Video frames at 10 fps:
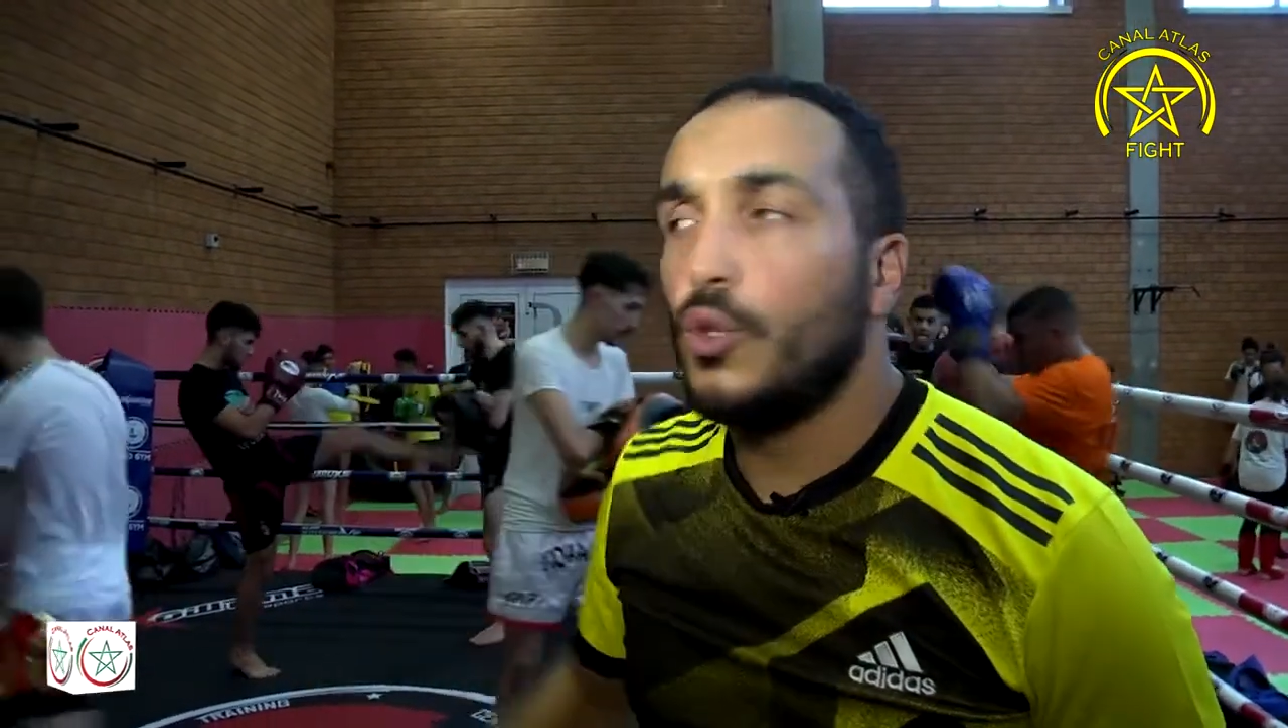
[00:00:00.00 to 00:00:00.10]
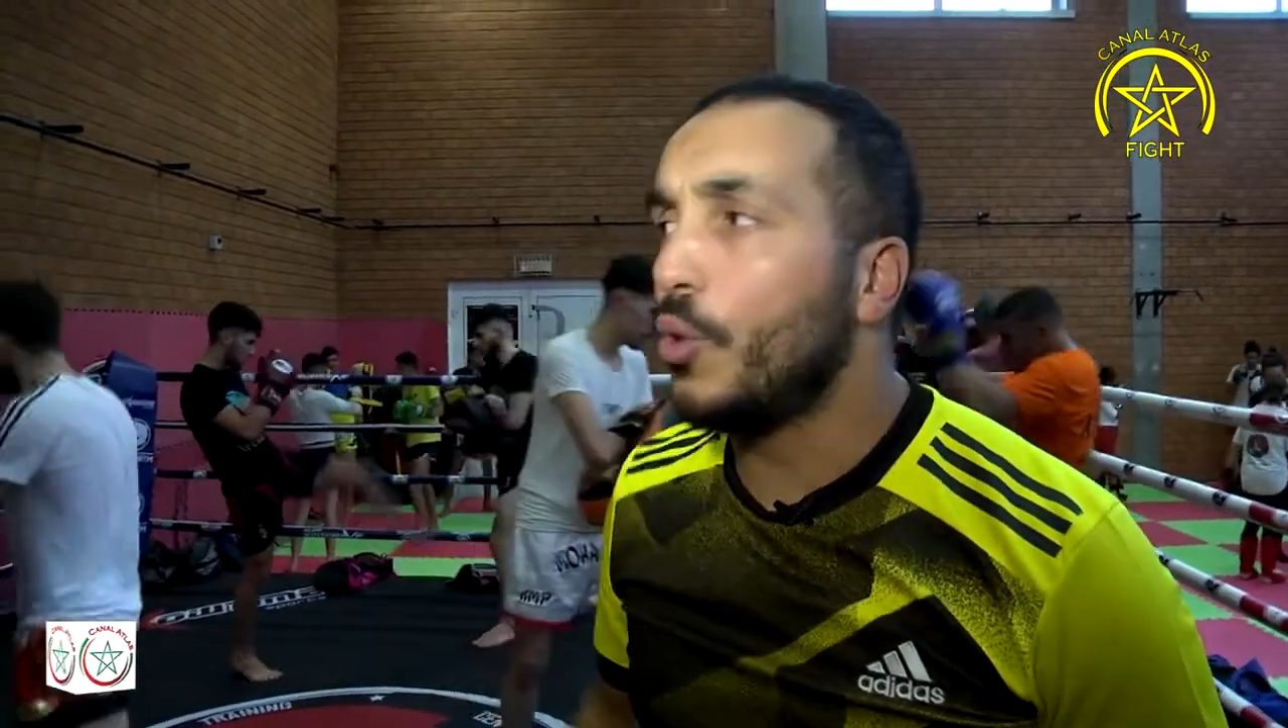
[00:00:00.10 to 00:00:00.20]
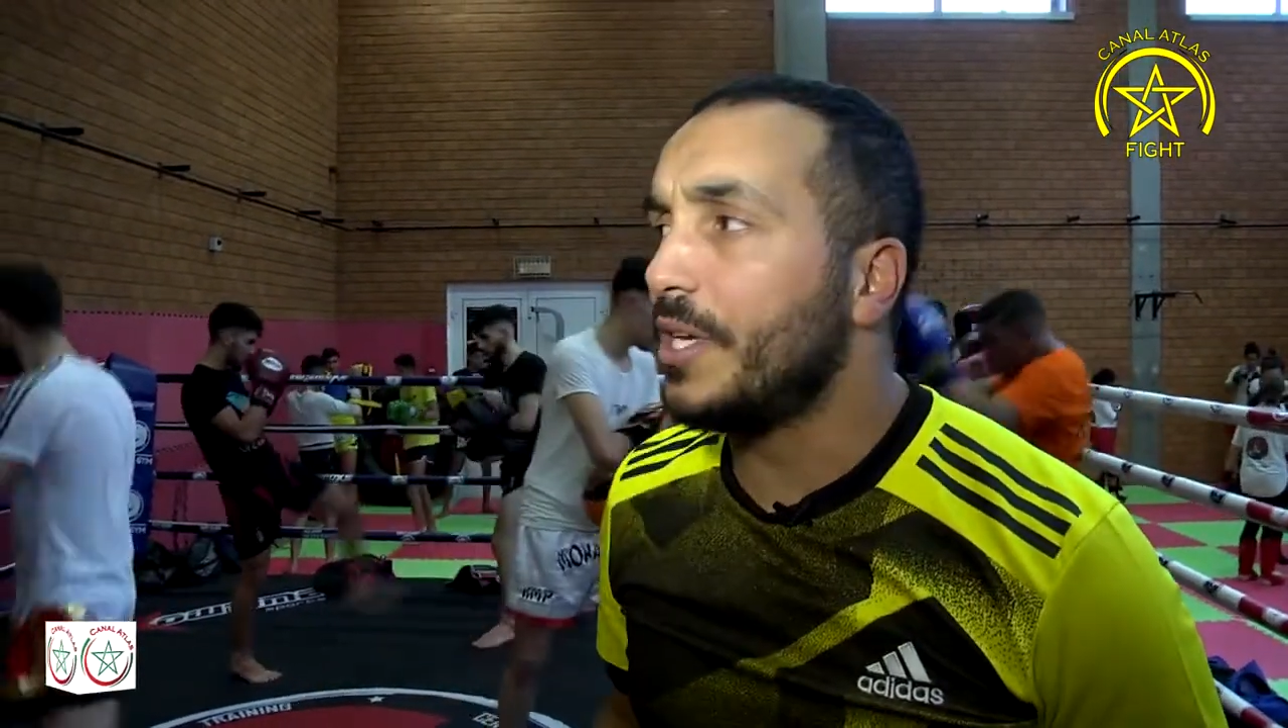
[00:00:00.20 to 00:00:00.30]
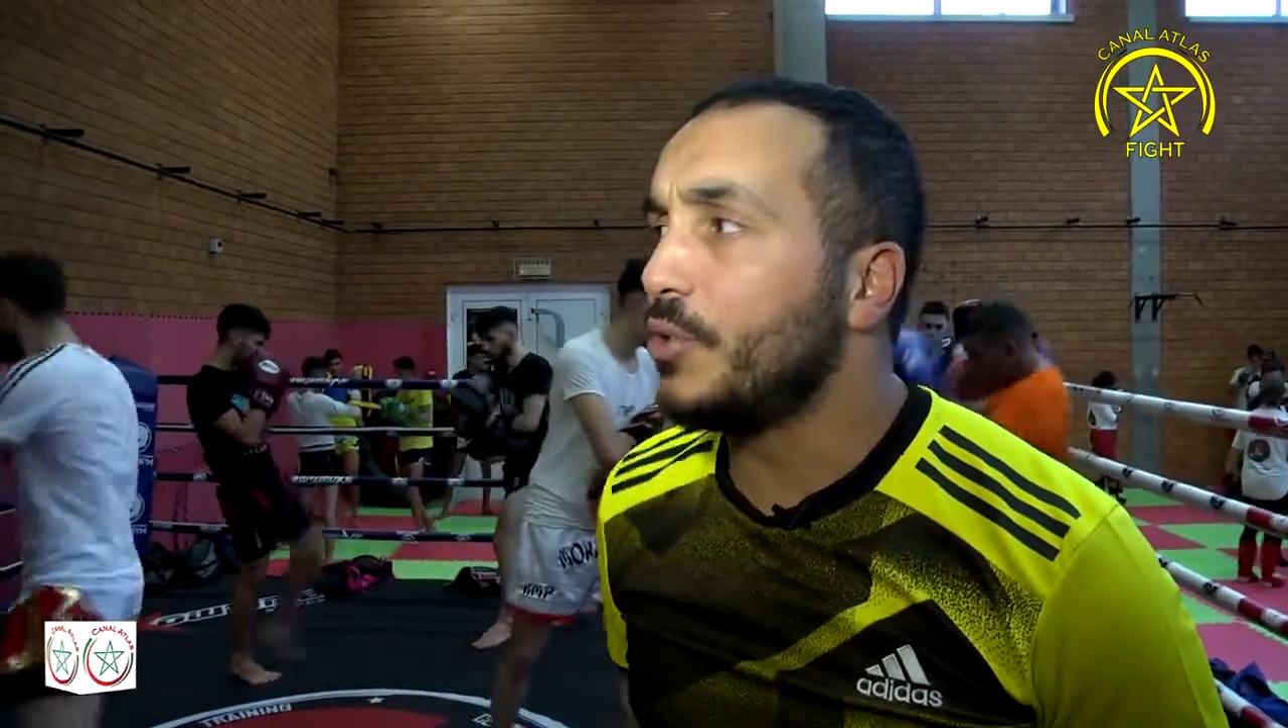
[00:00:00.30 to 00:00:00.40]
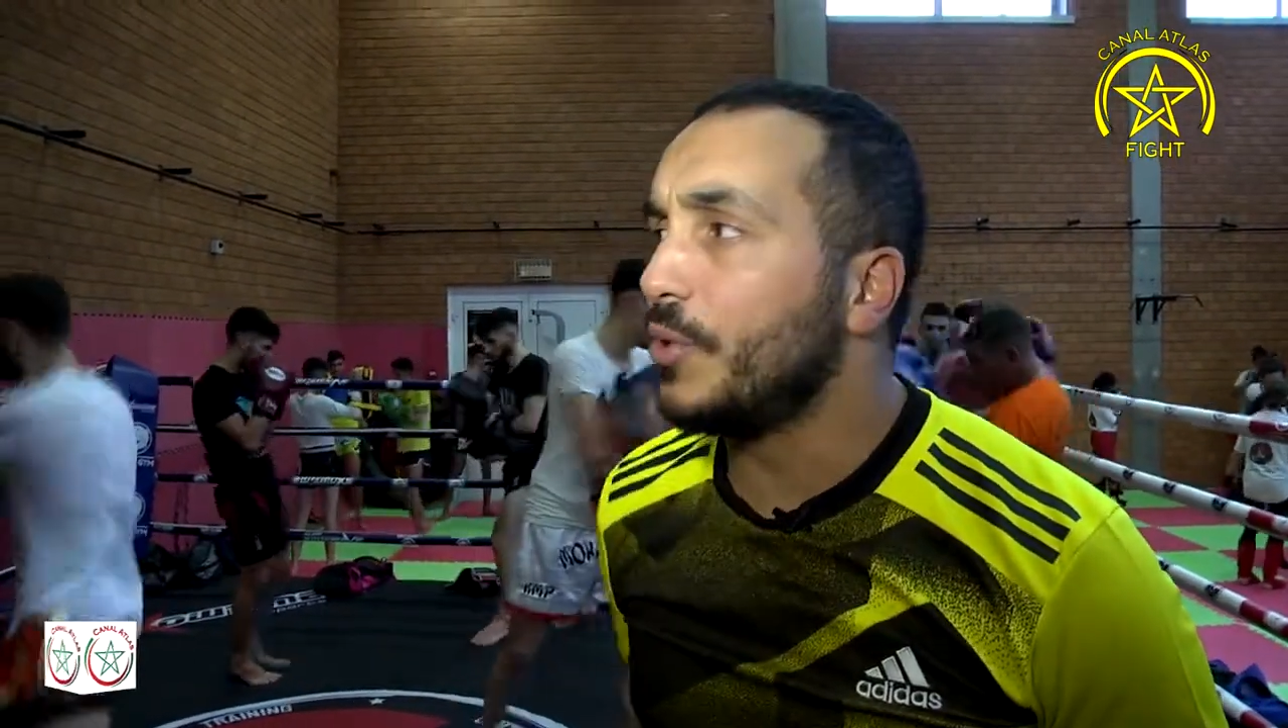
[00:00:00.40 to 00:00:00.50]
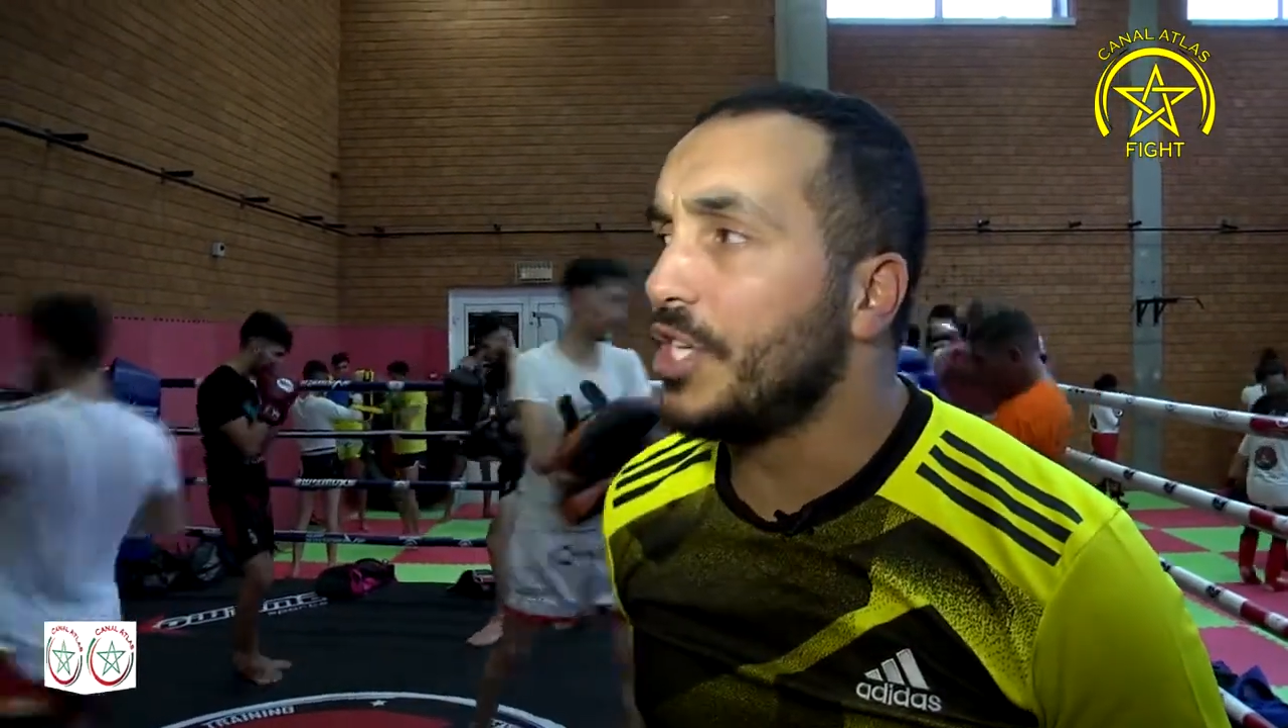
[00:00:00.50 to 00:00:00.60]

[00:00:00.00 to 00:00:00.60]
donc ils ont